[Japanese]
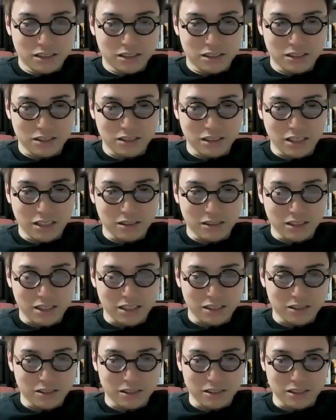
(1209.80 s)
数年ぐら
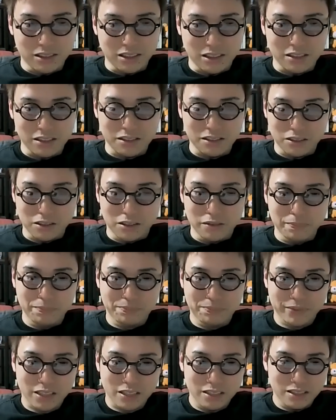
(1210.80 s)
いで来るんじゃないですか。
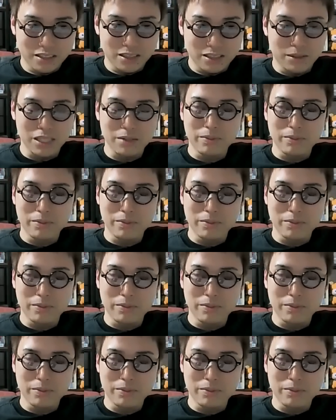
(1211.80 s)
た